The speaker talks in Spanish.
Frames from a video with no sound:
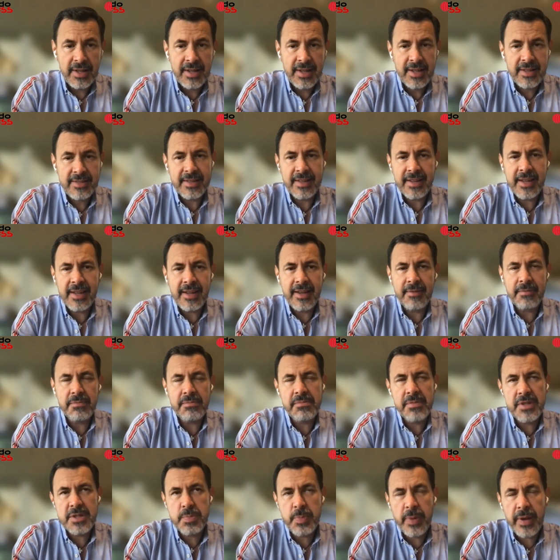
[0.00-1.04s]
Así que
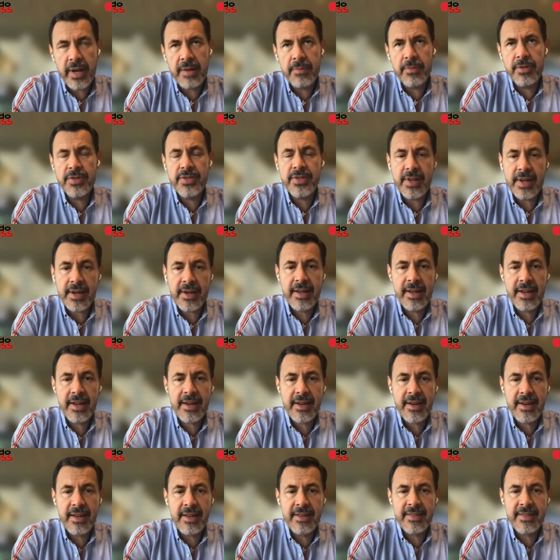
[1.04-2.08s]
esperamos
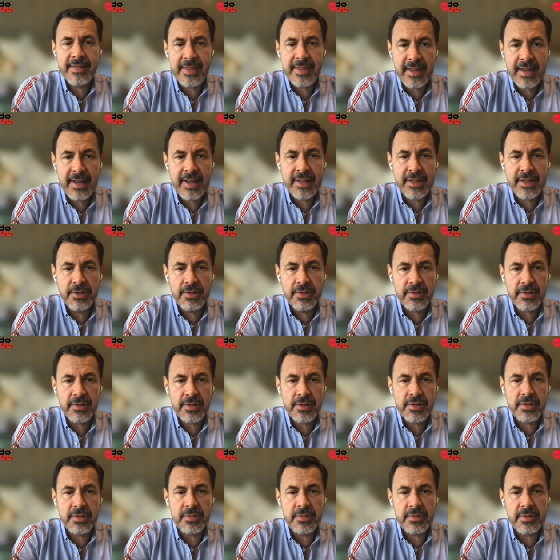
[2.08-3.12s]
cerrar este año
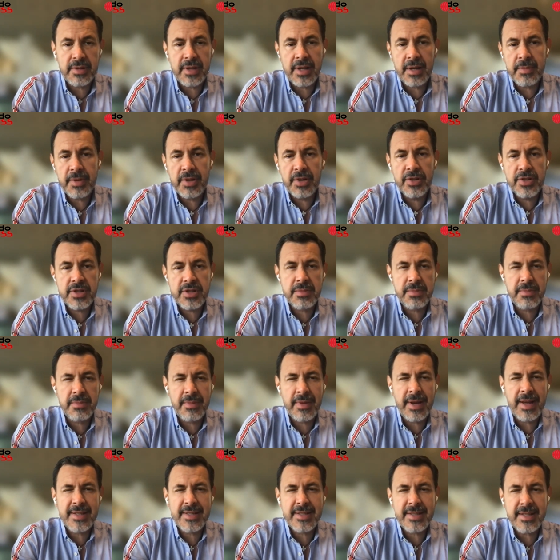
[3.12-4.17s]
con al menos
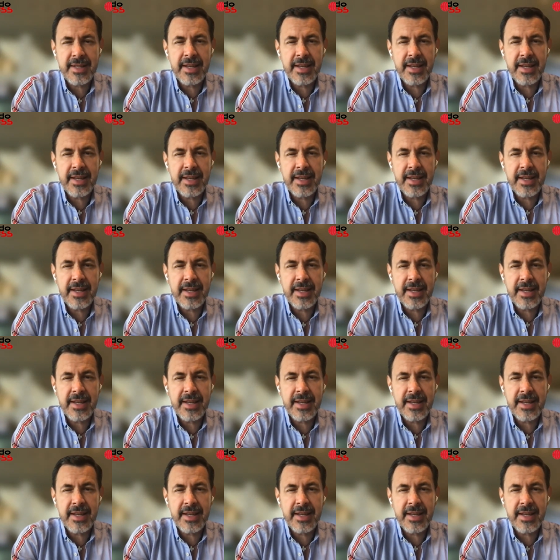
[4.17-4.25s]
más